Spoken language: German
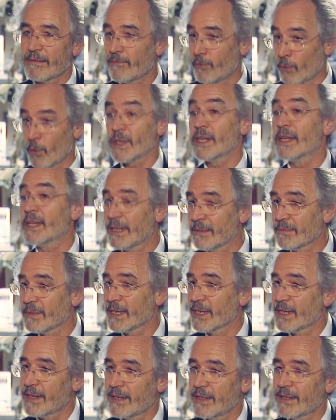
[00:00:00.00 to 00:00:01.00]
vor den
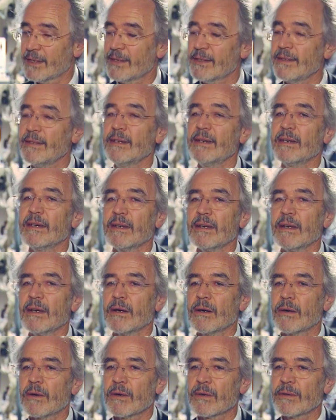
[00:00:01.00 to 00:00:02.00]
Amerikanern.
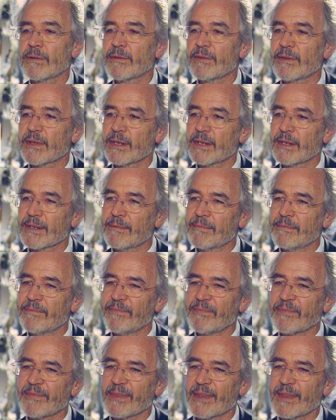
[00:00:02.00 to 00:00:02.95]
Und ähm,